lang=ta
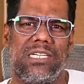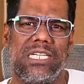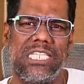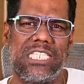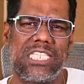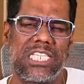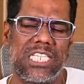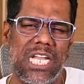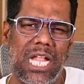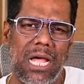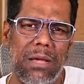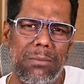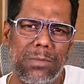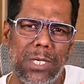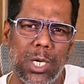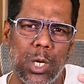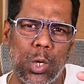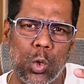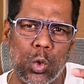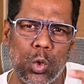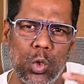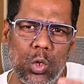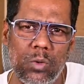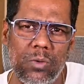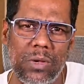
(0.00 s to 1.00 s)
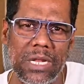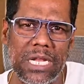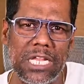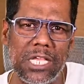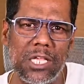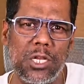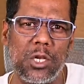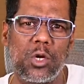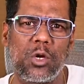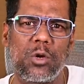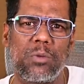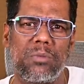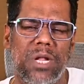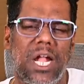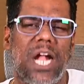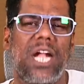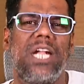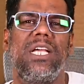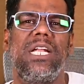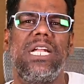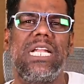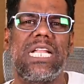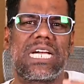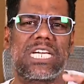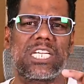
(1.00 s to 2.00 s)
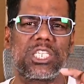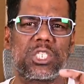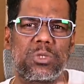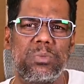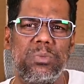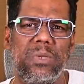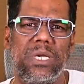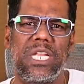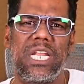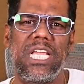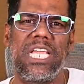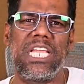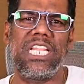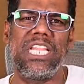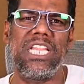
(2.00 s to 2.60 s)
இஸ்லாமிய குழுவில் இருக்கும் நாடுகள் காஷ்மீரை